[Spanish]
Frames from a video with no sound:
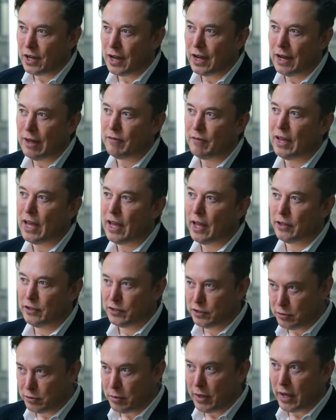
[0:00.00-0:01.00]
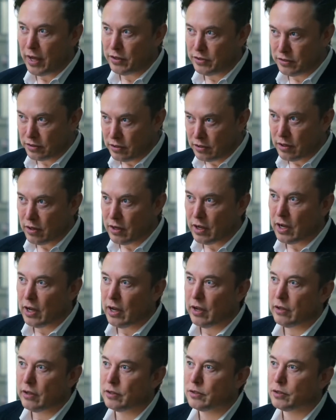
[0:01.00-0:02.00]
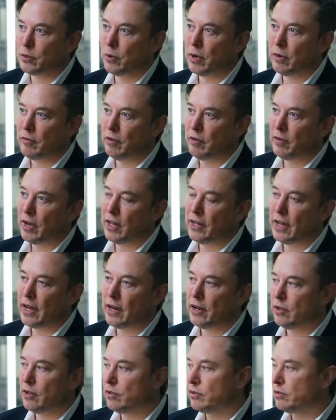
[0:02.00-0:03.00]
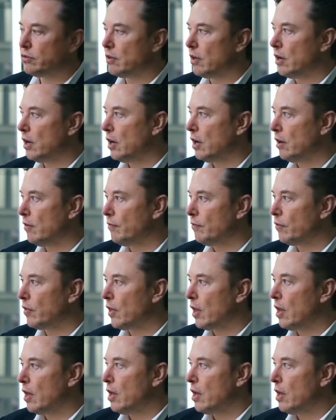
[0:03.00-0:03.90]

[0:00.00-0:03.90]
equilibrada y admitió que si apareciera un buen candidato, vendería la empresa.